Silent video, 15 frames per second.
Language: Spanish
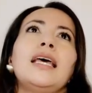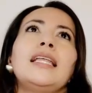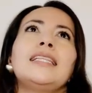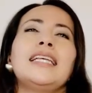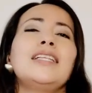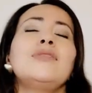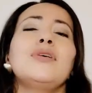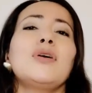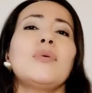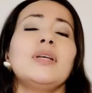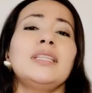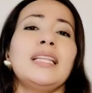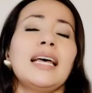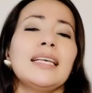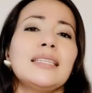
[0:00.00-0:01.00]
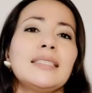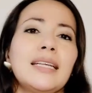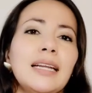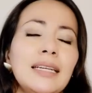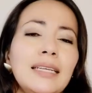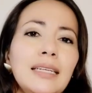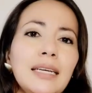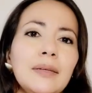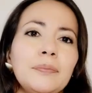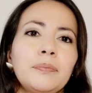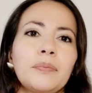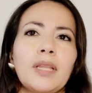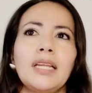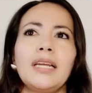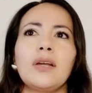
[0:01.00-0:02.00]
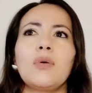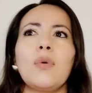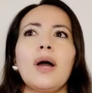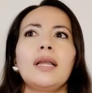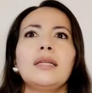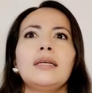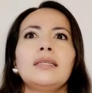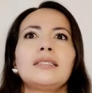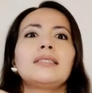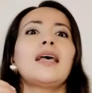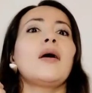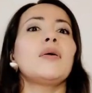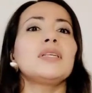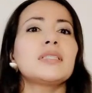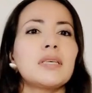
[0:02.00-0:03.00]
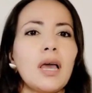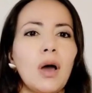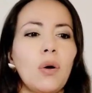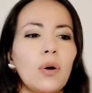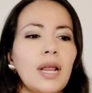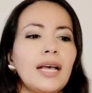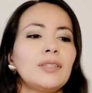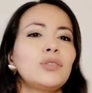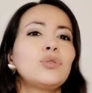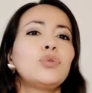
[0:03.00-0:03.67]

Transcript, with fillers: Teniendo en cuenta esta línea en el cual sabes que ahora